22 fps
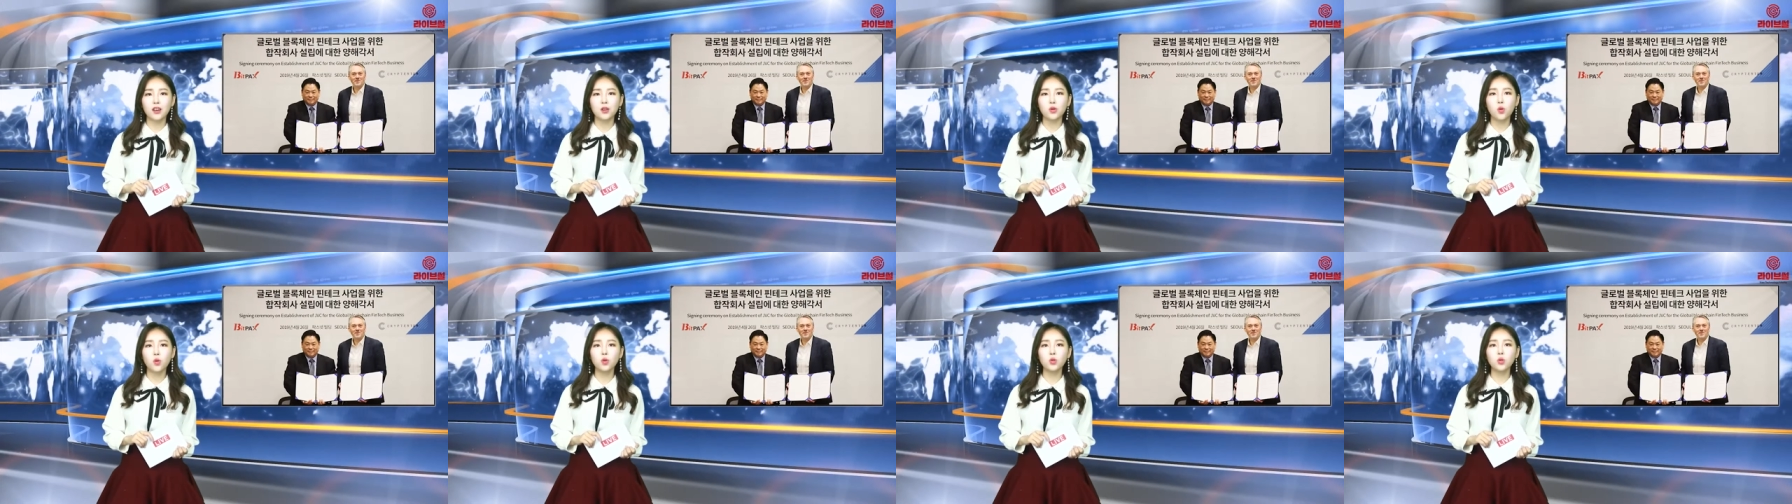
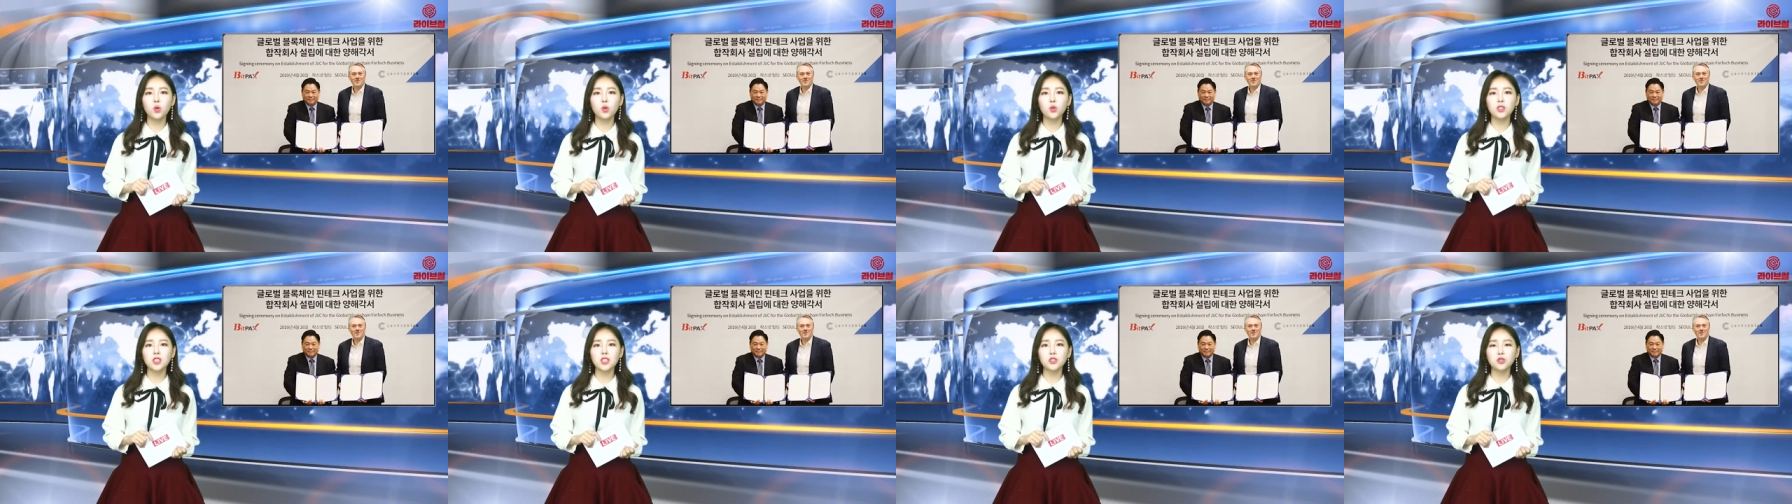
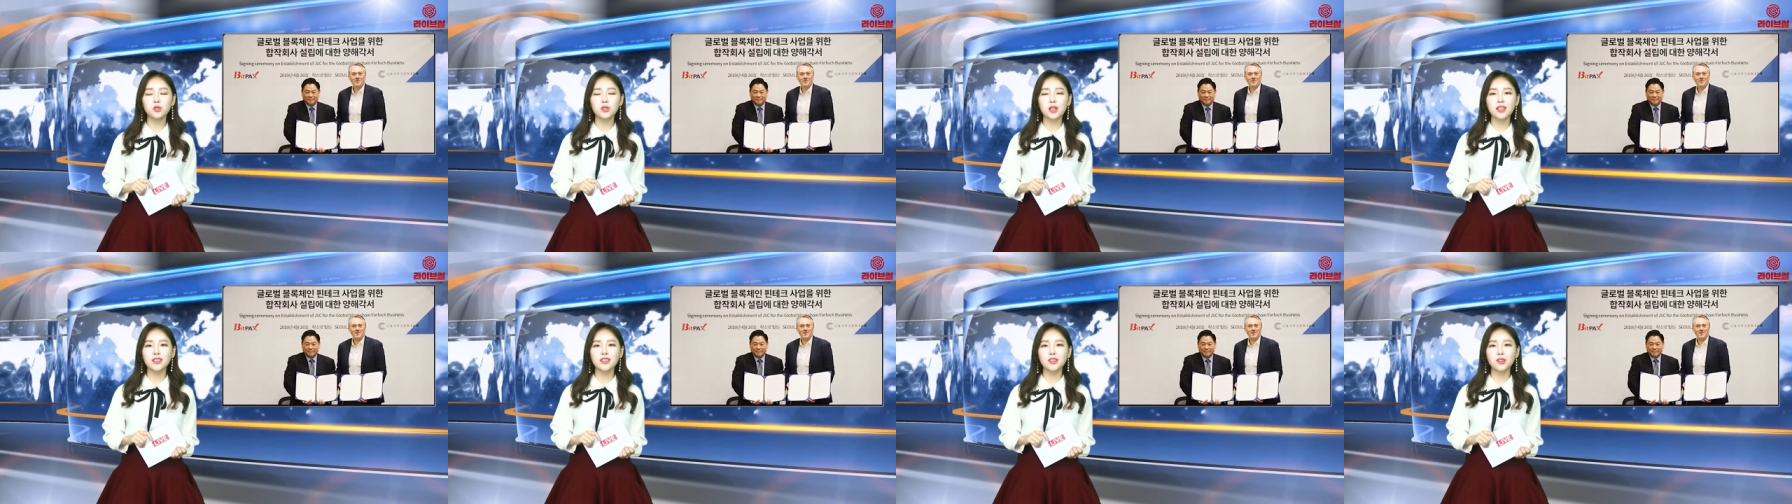공동
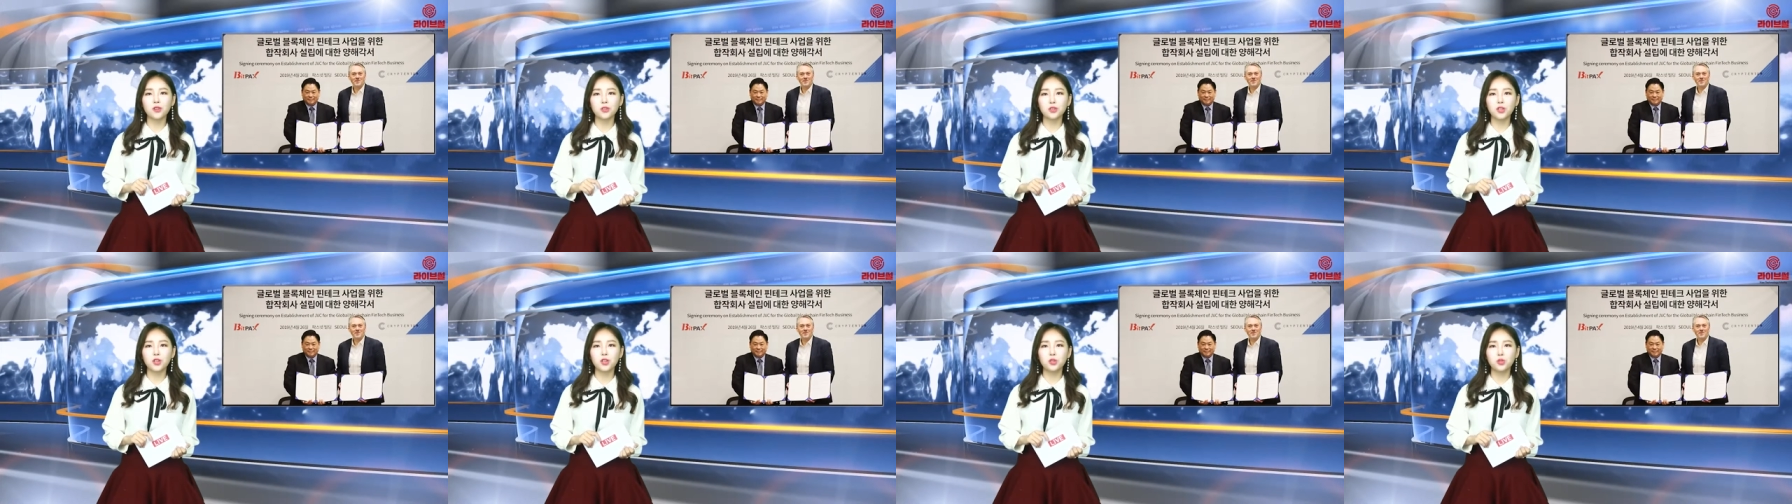진출하는
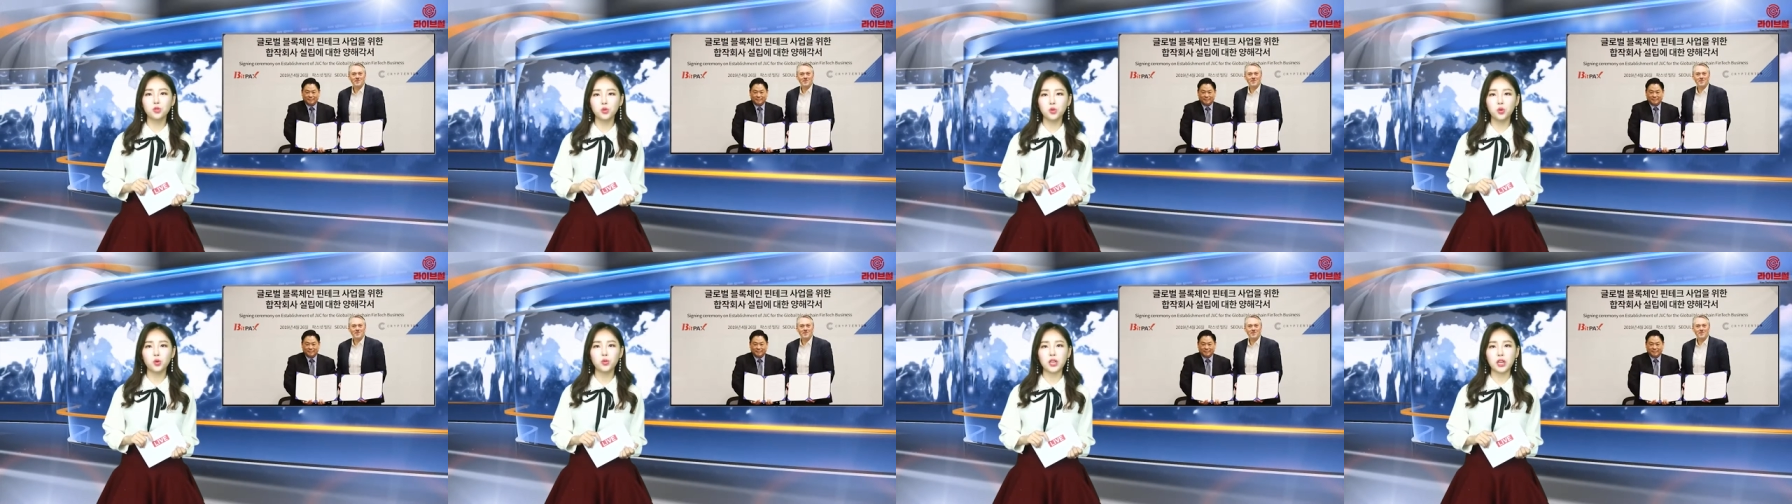것을
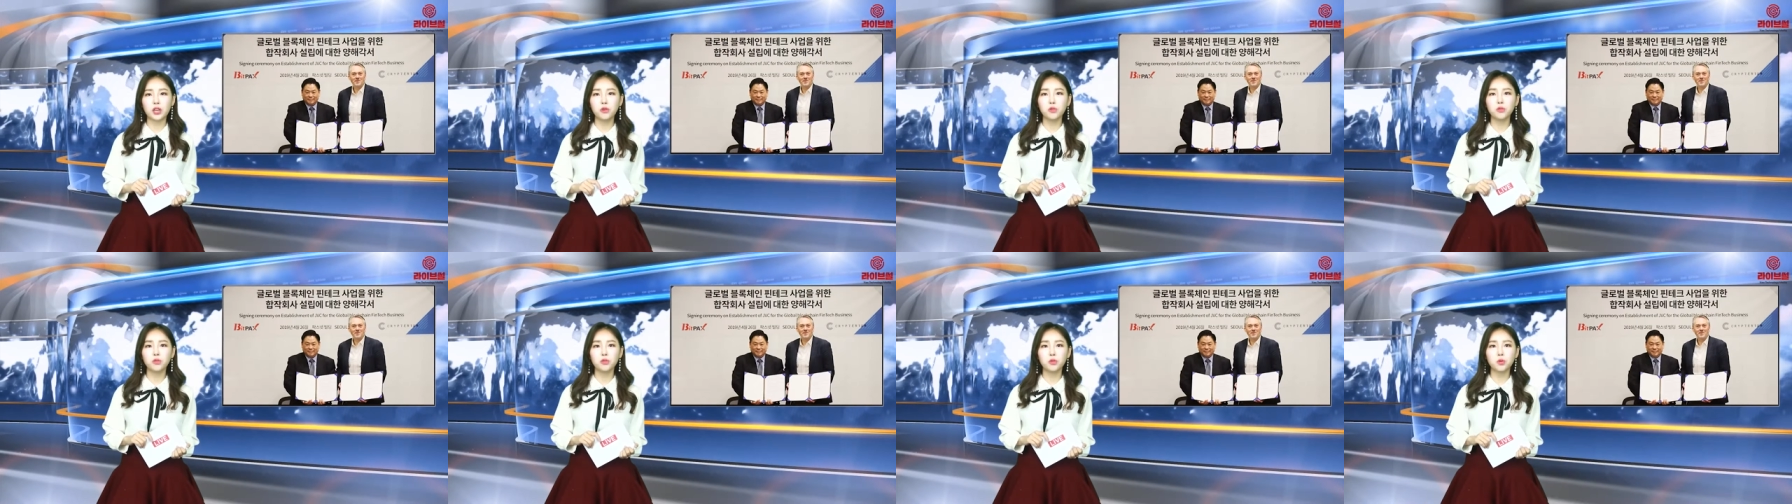주요
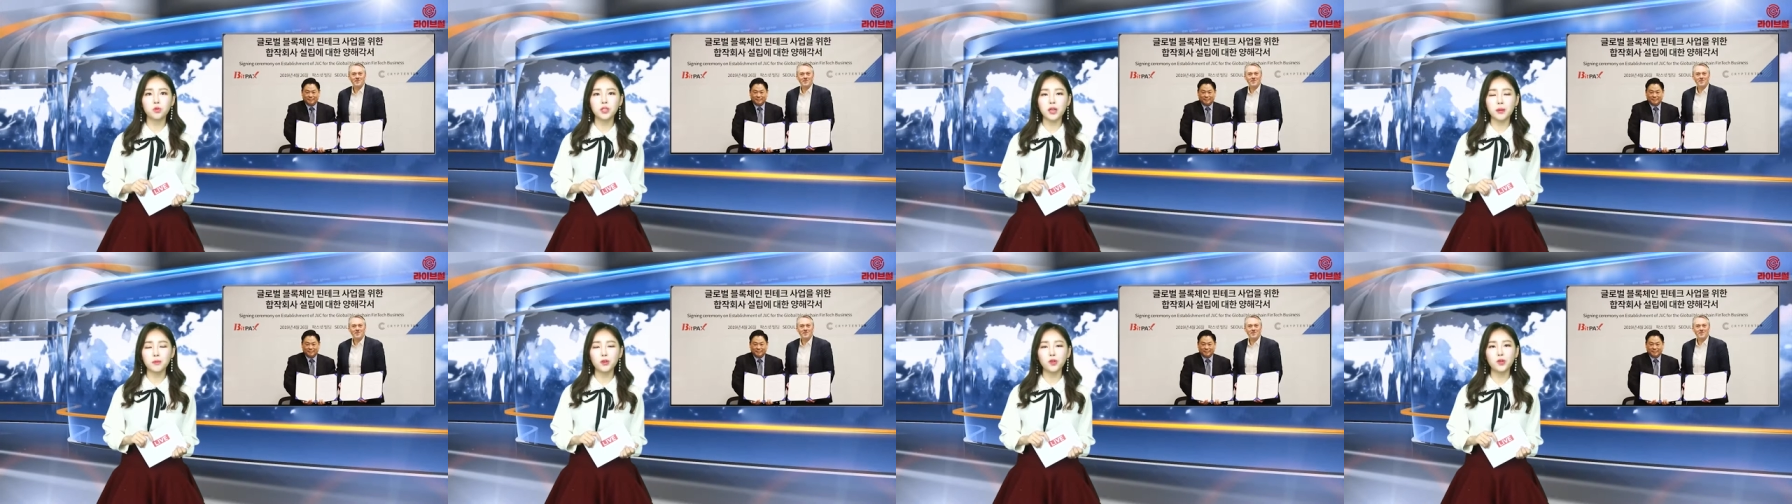내용으로
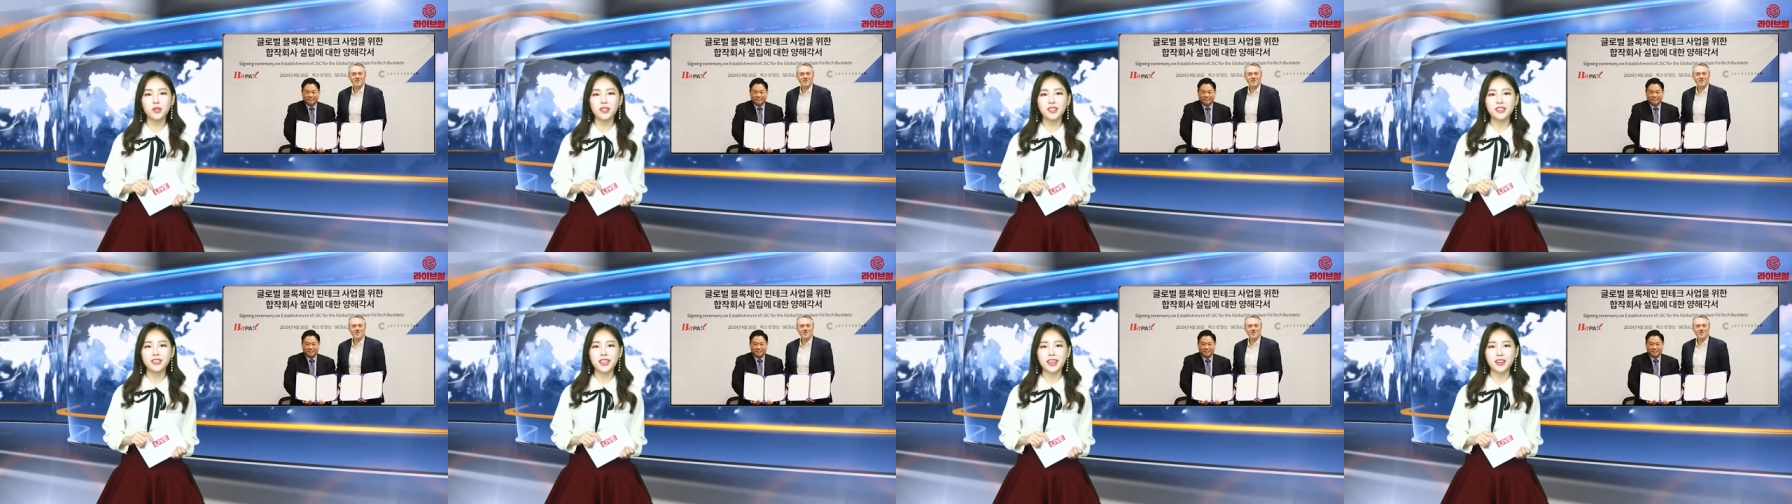삼고
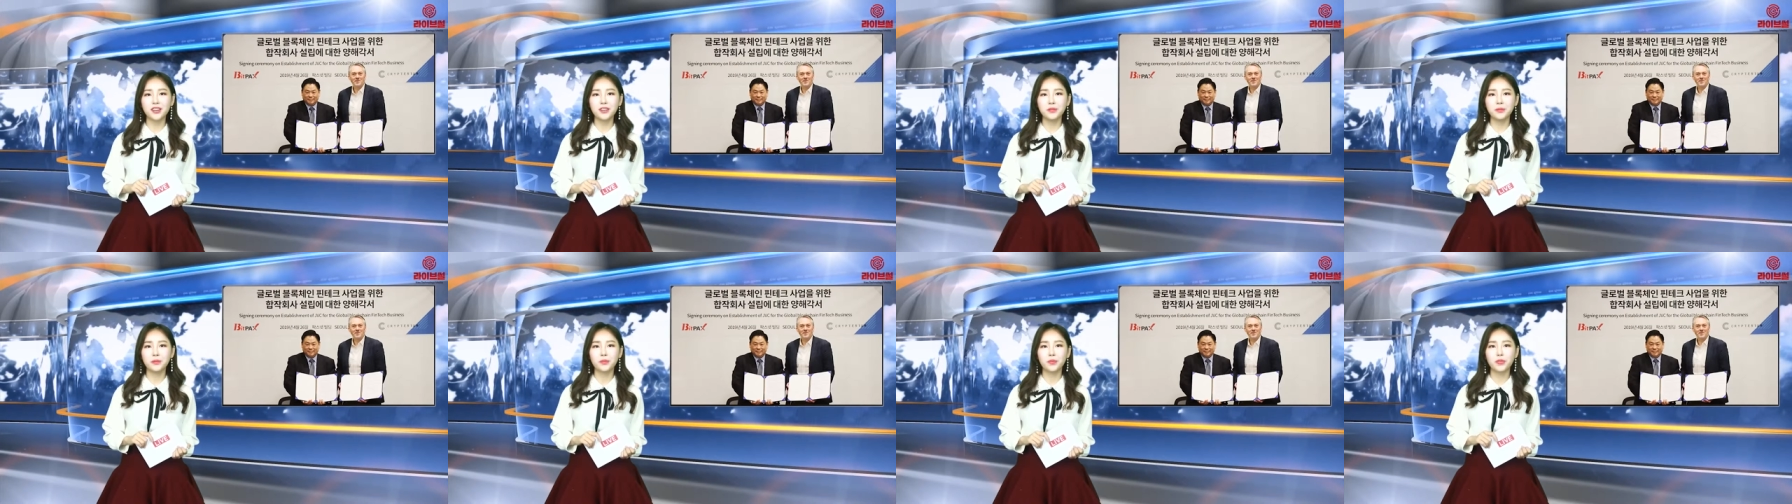
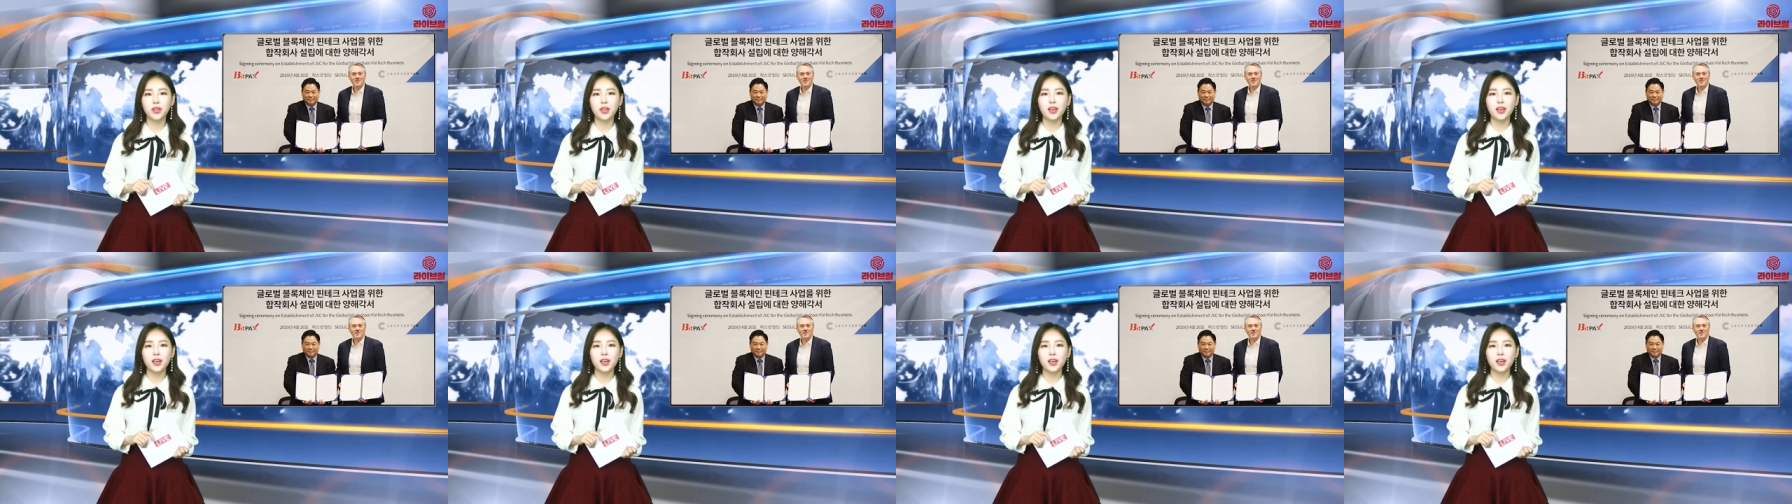있는데요.